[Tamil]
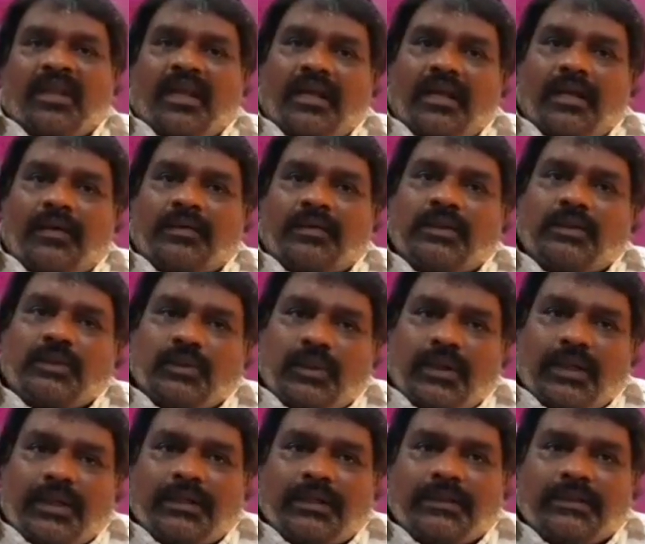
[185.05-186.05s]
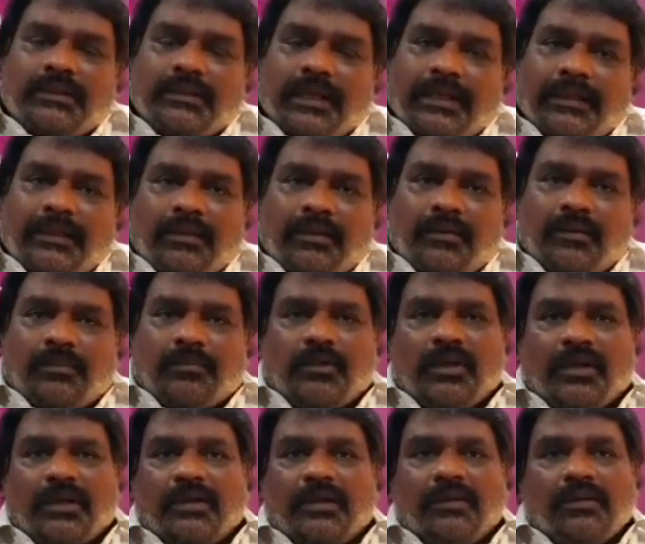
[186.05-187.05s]
ஏன்னா வந்து தொடர்ந்து எந்த ஒரு
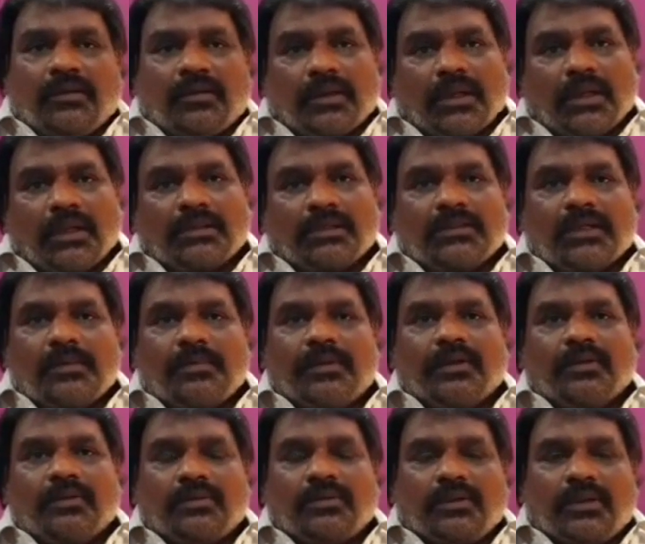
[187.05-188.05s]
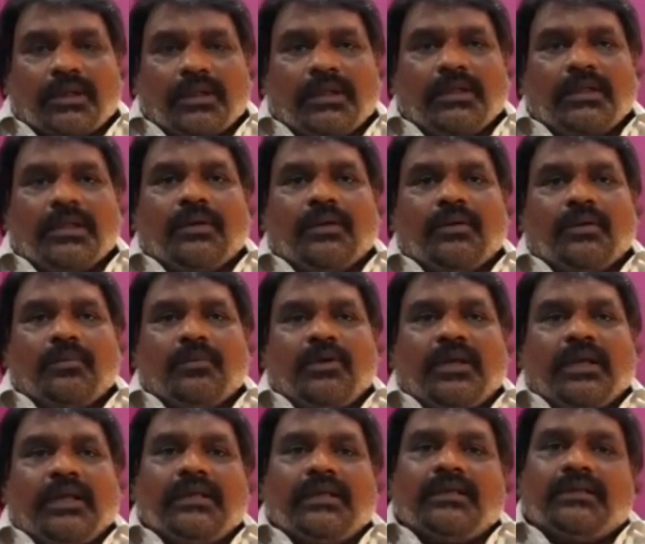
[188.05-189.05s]
மூலிகையும் தொடர்ந்து சாப்பிடணும் தொடர்ந்து நீங்கள் ஒரு
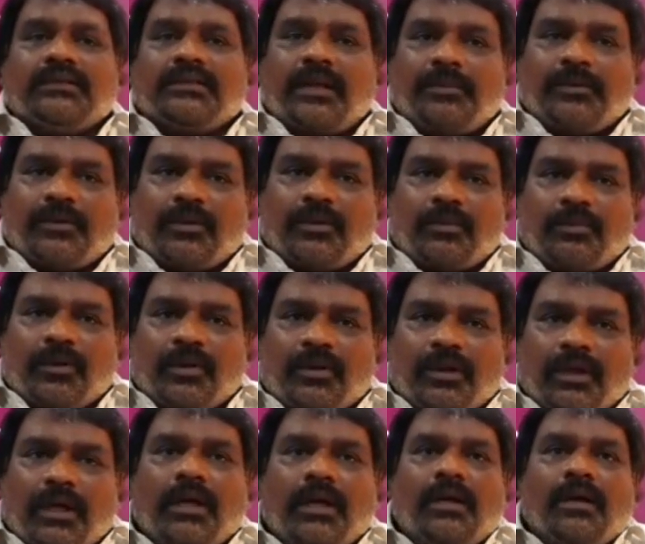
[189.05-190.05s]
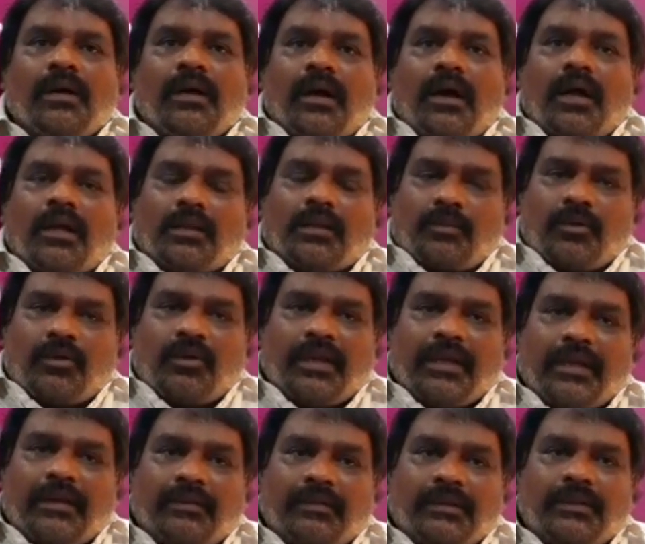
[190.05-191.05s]
மூலிகையை சாப்பிட்டு வரும்போது தான் அந்த
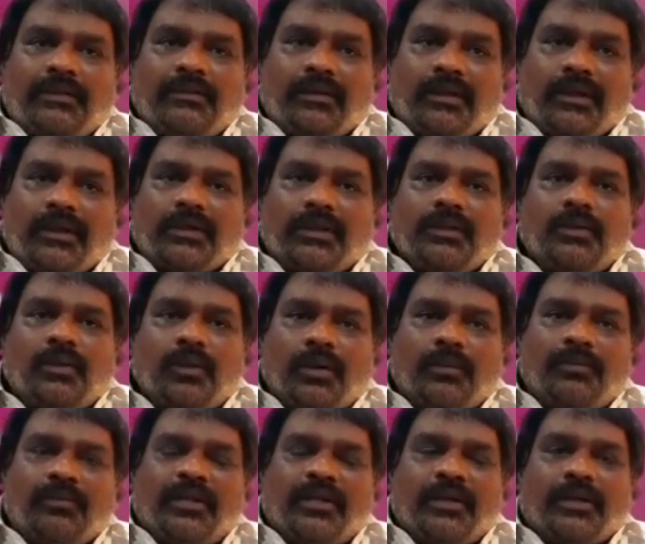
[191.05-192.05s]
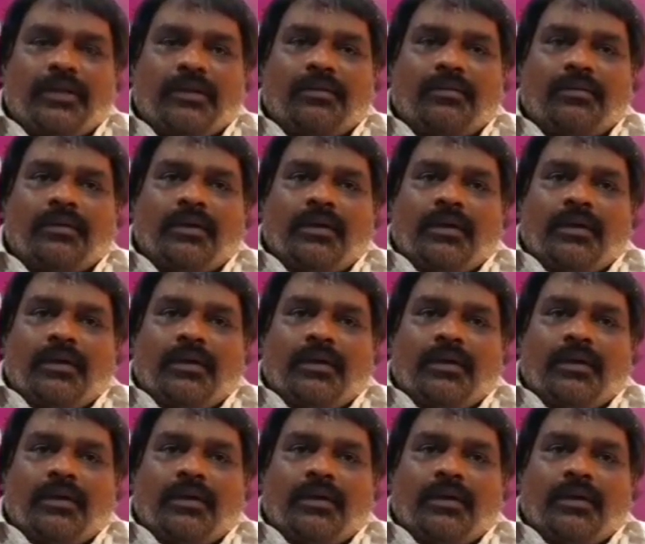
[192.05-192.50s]
மூலிகை வந்து உங்களுக்கு குணம் தெரியும்